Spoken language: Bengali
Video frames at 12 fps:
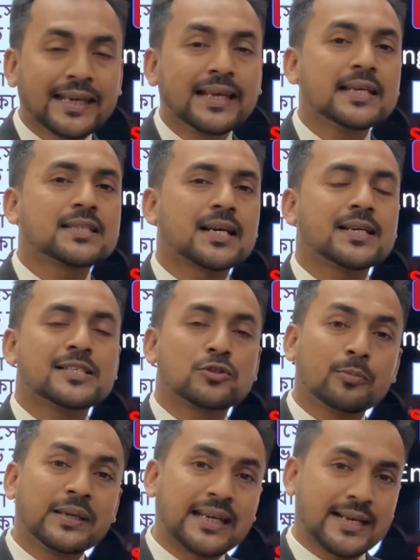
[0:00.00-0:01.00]
ইংলিশটা নিয়ে যে
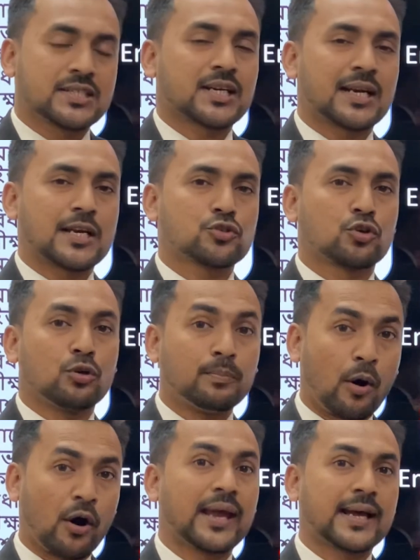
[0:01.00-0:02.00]
তুমি টেনশনে আছো খুব
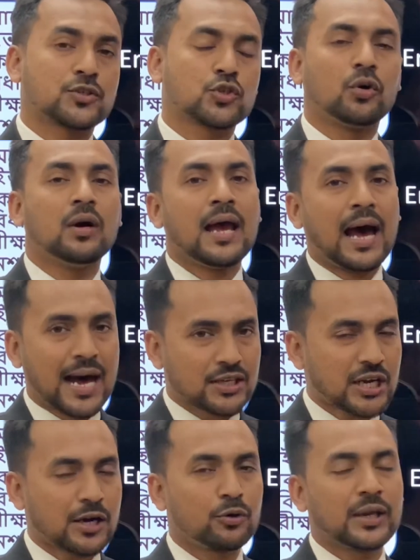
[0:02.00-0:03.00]
ভয়ে আছো
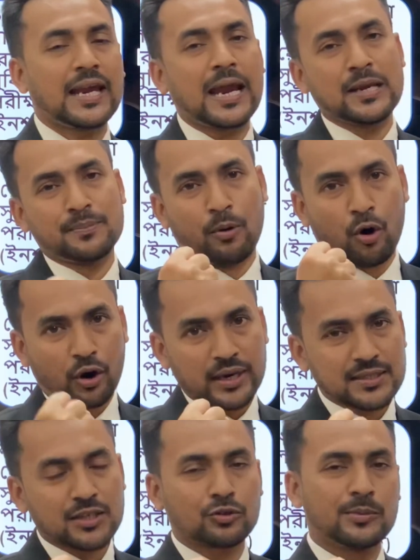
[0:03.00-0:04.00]
আশা করি এই
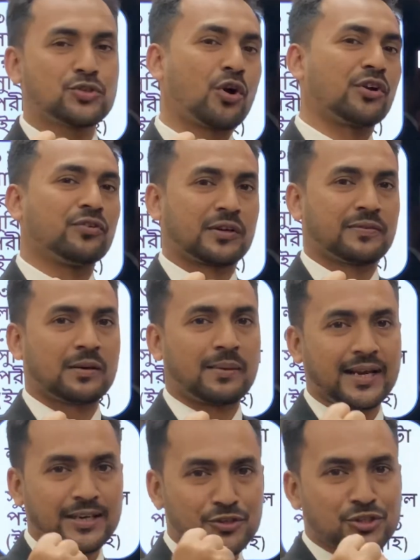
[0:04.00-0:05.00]
ভয়টা তুমি জয় করে
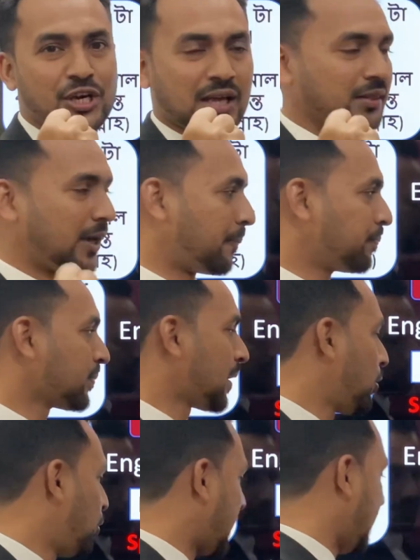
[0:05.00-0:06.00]
ফেলবা ইনশাআল্লাহ
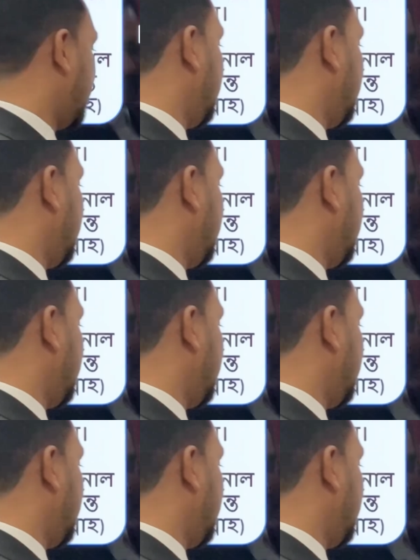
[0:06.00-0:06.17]
ওকে